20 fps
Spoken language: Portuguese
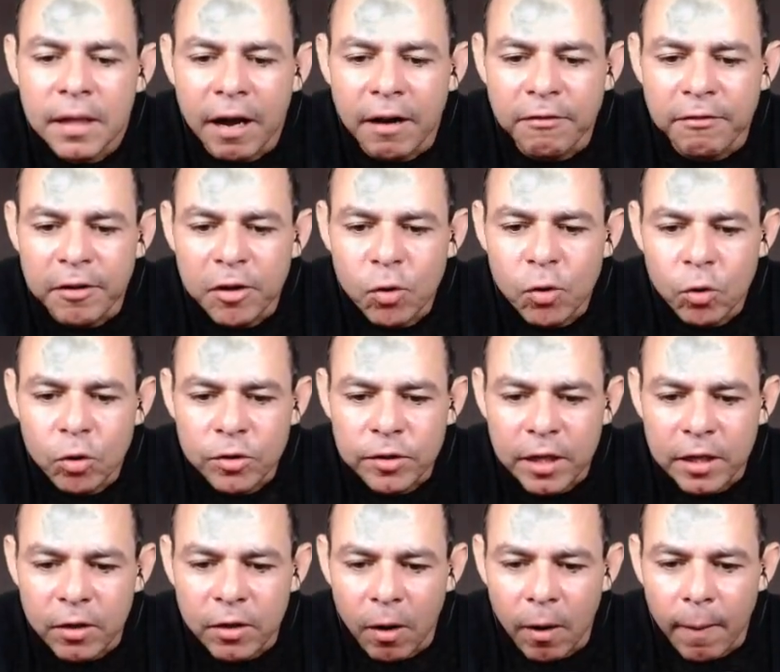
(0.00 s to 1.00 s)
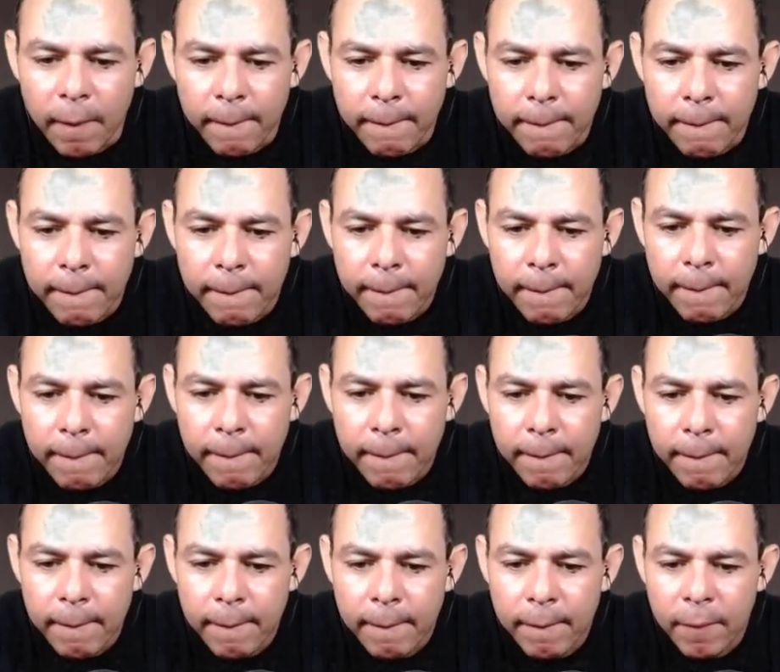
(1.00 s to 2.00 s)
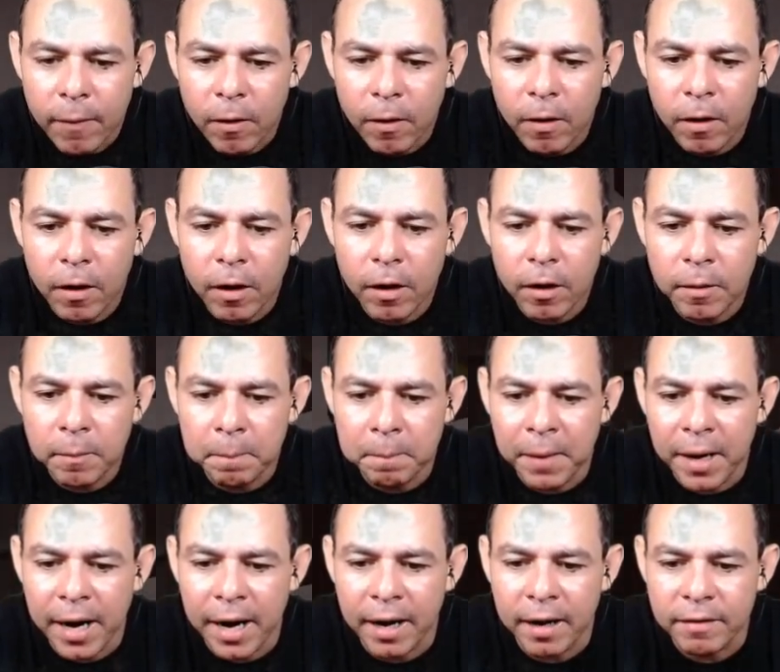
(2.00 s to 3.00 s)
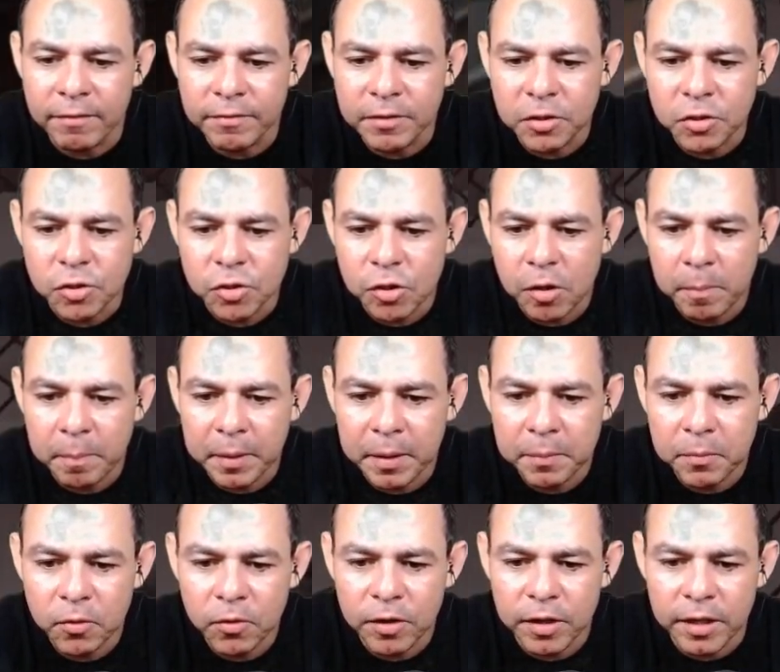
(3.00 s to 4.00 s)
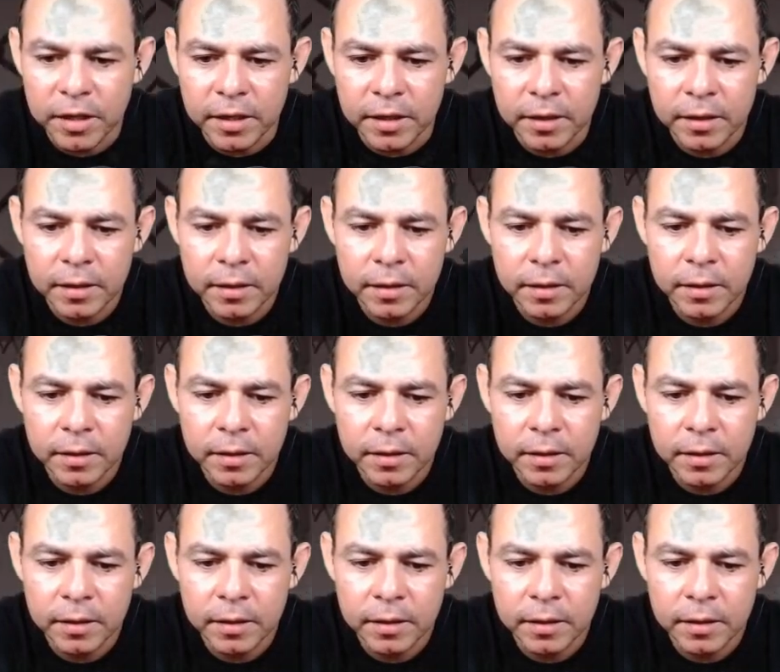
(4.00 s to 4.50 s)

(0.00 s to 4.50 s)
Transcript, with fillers: Ah, vem o outro ali, ó. Toma! Veio só pra morrer.